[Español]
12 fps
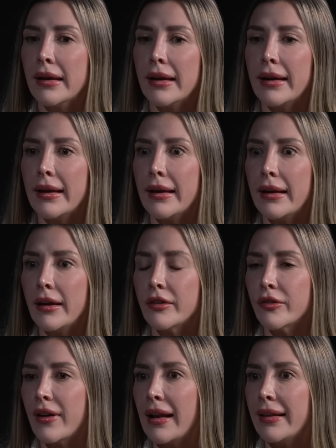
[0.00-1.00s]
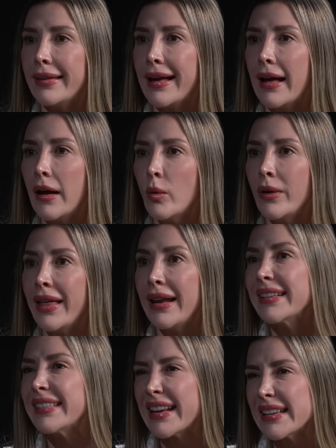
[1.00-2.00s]
eh, les falta una de
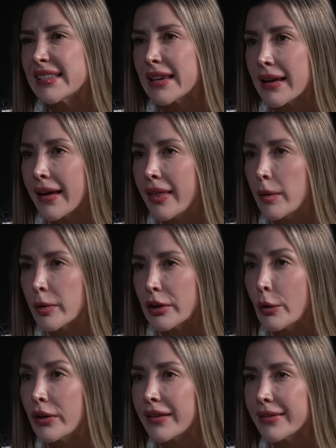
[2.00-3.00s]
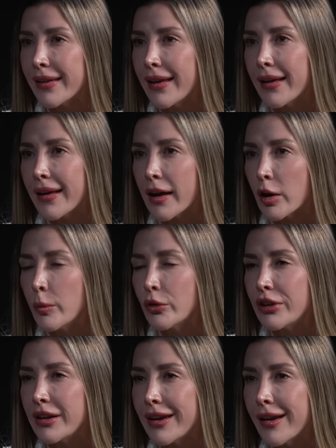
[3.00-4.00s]
las tres hijas del protagonista, de Carlos
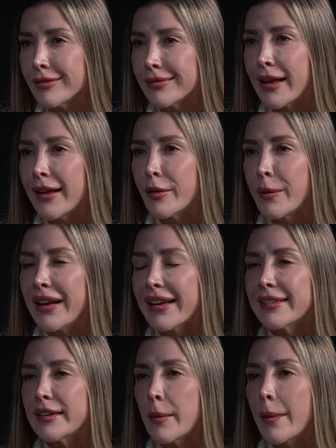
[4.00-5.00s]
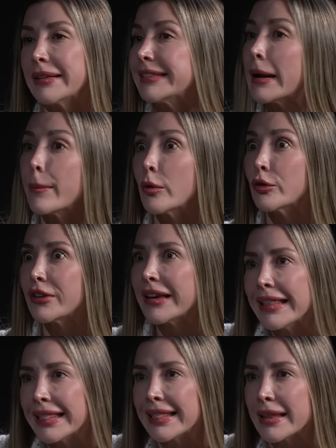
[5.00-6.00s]
Montilla, una novela que se llamaba Trapos
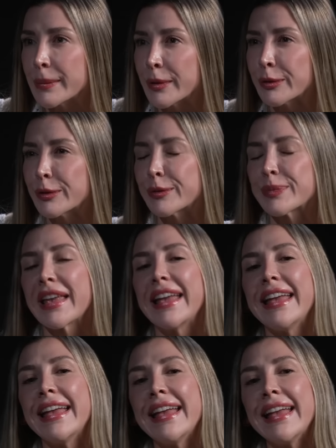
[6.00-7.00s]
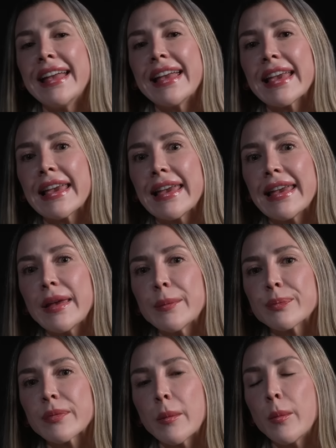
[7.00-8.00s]
Íntimos. Y
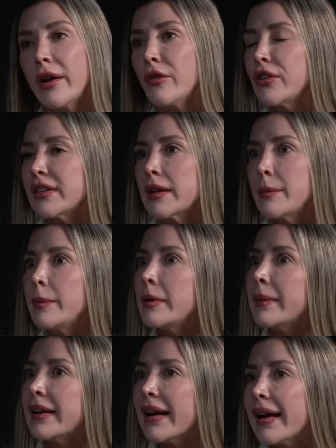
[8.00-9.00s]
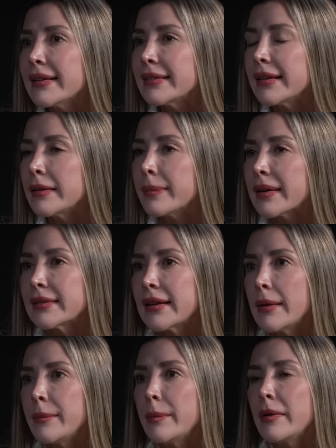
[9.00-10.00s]
bueno, fui a hacer mi primer casting,
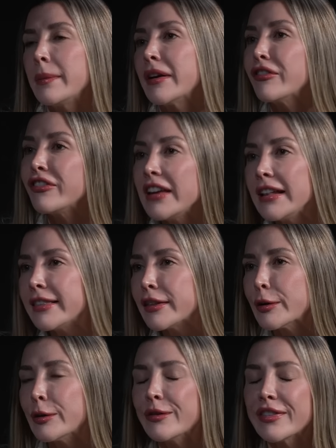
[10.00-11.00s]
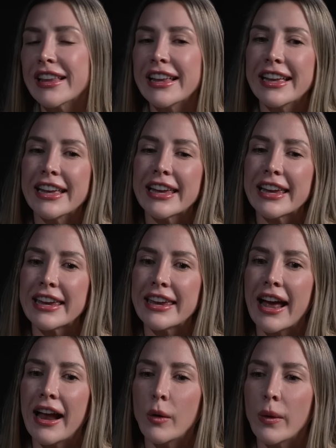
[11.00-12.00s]
pasé mi primer filtro y
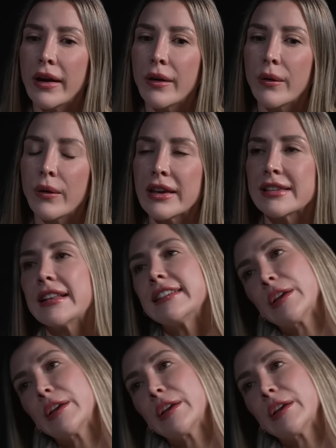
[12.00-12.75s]
ya luego hice el